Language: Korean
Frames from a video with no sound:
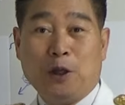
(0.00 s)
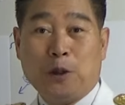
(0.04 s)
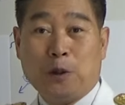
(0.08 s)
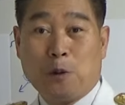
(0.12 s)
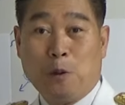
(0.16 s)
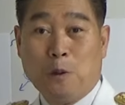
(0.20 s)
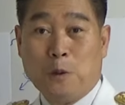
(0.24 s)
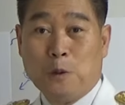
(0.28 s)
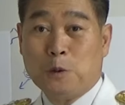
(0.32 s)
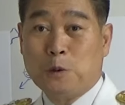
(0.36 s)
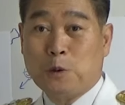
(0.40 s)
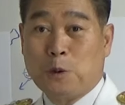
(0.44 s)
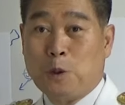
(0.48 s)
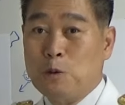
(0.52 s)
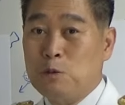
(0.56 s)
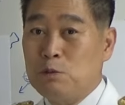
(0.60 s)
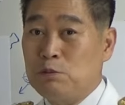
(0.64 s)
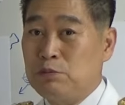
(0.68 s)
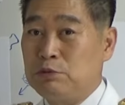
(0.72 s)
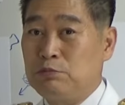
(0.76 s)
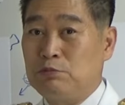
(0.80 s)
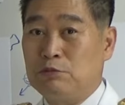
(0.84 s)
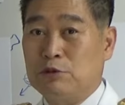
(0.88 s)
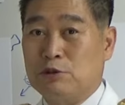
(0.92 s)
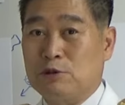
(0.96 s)
공통
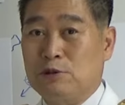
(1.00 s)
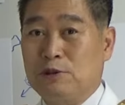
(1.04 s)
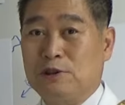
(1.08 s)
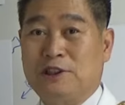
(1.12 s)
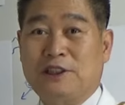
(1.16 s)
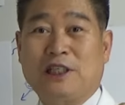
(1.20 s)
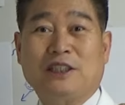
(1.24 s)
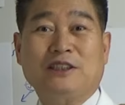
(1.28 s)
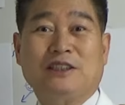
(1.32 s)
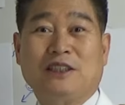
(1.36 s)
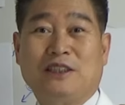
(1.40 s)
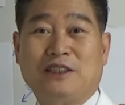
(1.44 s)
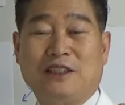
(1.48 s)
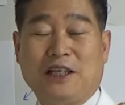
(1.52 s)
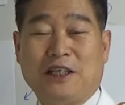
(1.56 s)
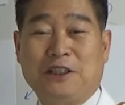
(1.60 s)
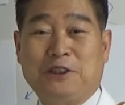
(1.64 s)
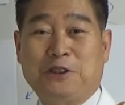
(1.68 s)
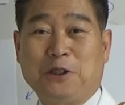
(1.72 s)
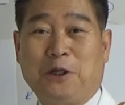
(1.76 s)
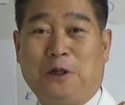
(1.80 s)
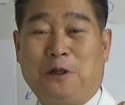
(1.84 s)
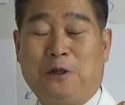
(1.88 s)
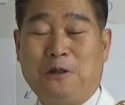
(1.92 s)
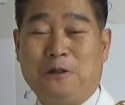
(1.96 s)
분모를 찾아야
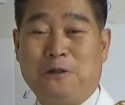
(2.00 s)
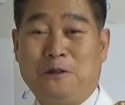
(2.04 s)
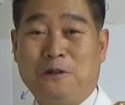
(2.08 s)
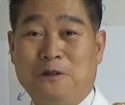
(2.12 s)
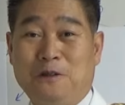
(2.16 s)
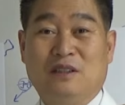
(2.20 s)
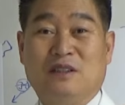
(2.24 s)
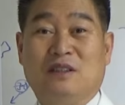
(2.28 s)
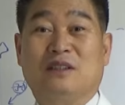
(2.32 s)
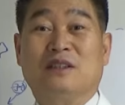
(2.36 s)
되겠죠?